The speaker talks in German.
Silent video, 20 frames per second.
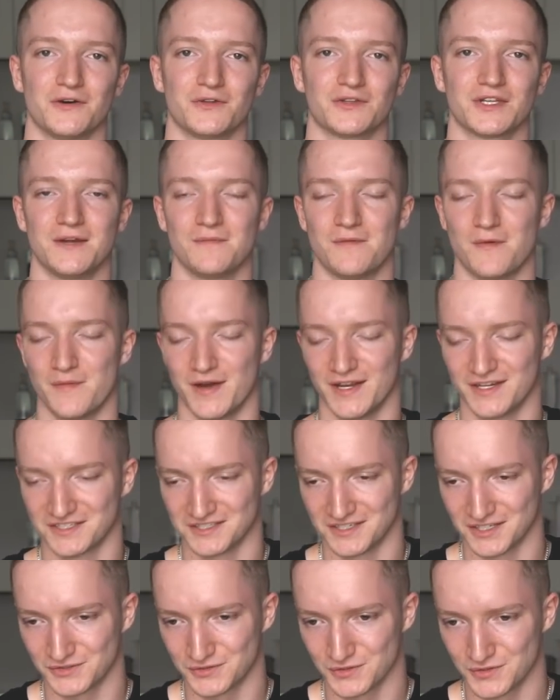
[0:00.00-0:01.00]
und gebe am Ende
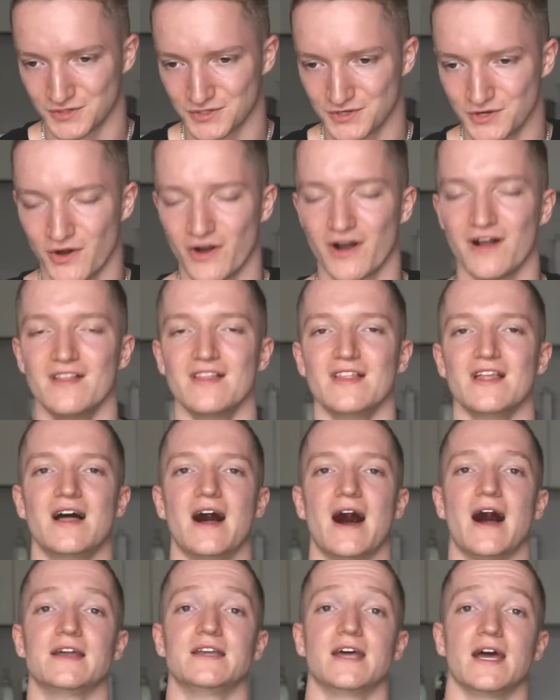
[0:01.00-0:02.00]
natürlich noch
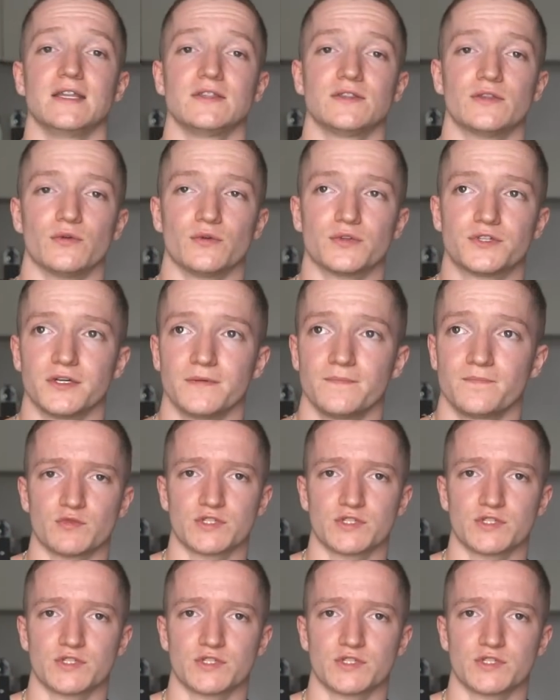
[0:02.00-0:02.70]
eine Endnote.